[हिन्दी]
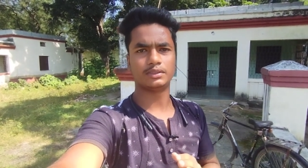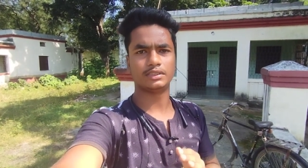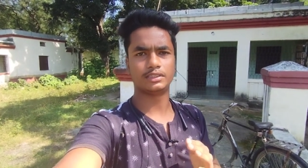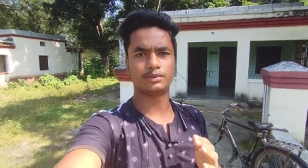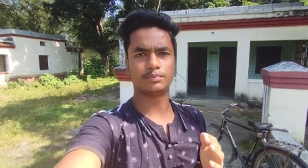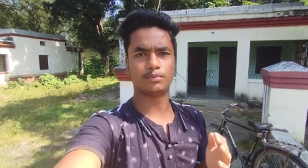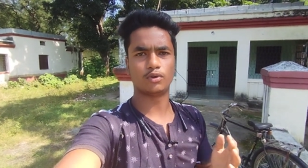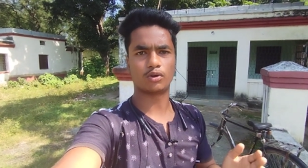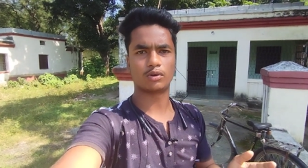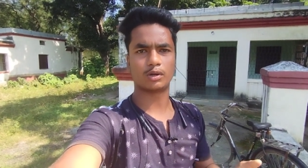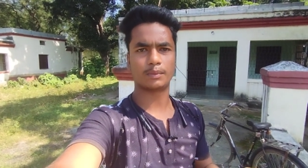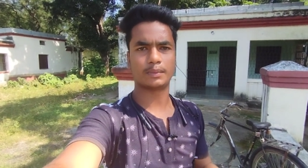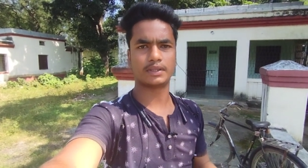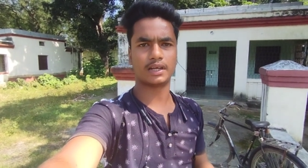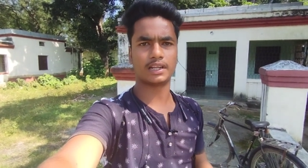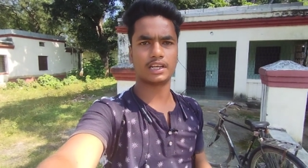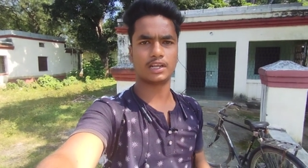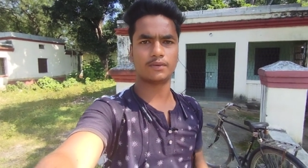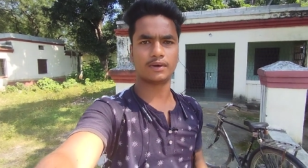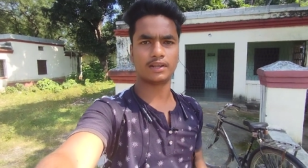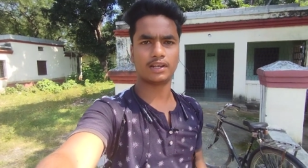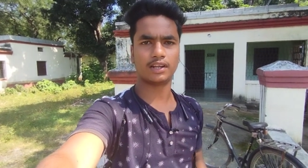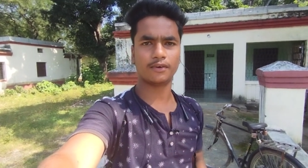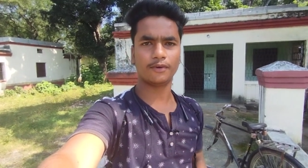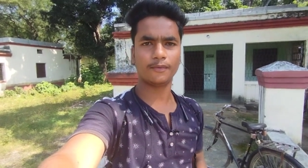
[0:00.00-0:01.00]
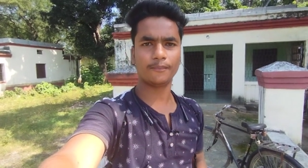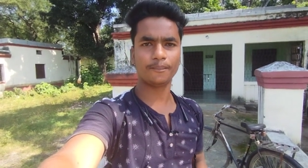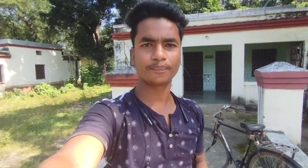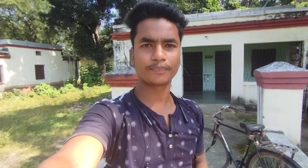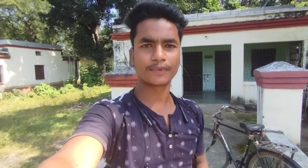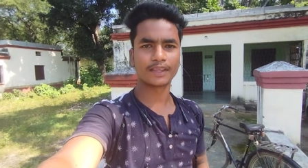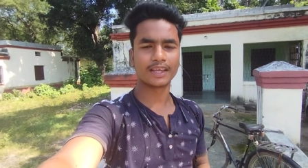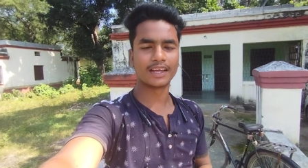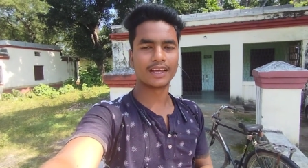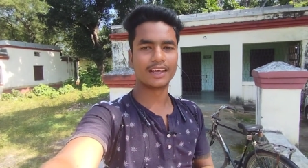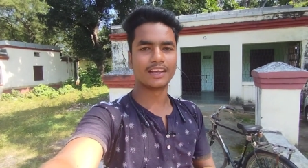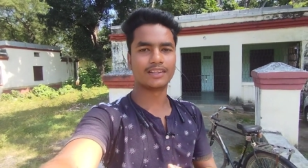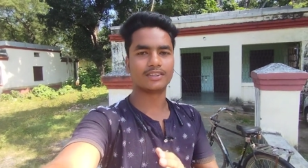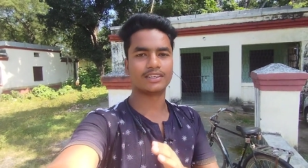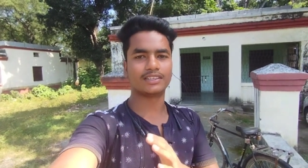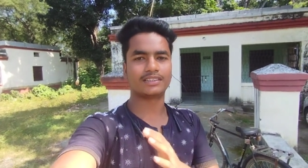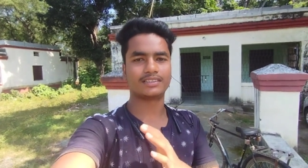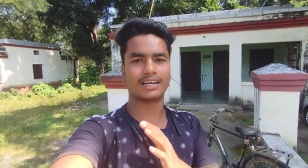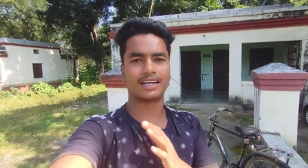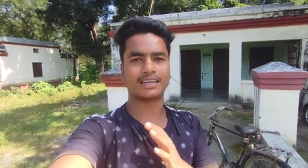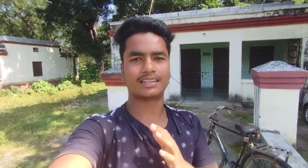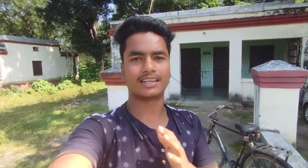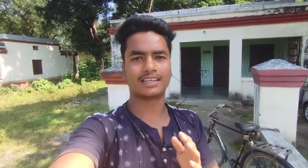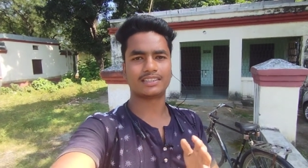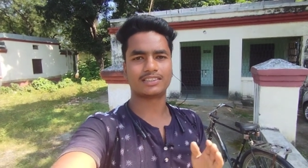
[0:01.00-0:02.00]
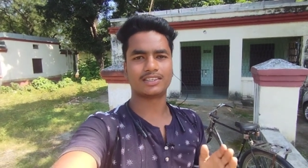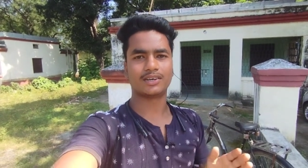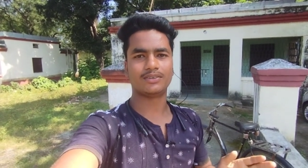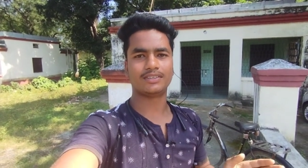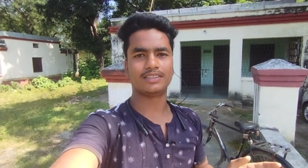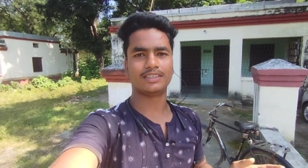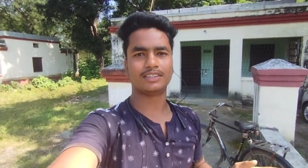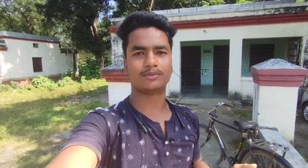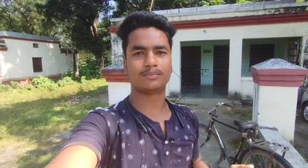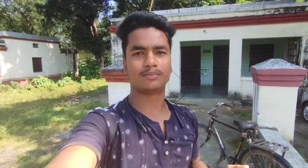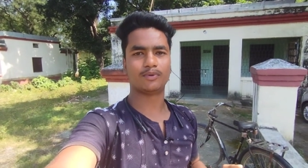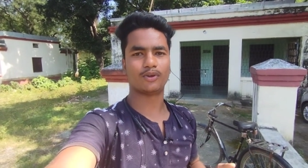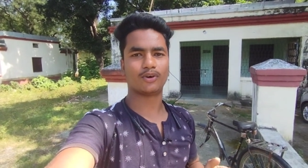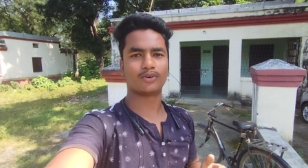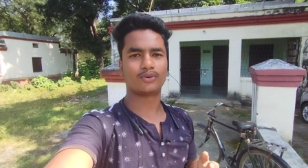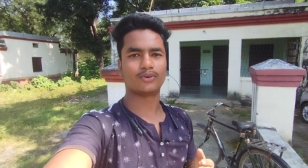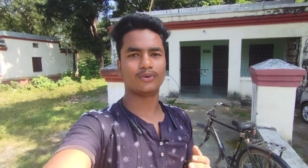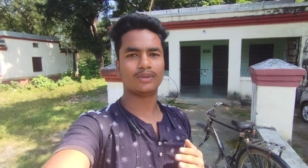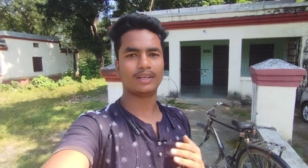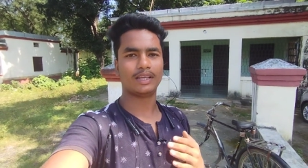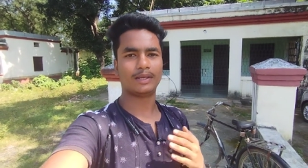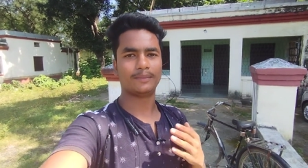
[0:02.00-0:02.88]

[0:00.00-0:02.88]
इस ब्लॉग में बताने वाला हूँ तो स्टार्ट करता हूँ इस ब्लॉग को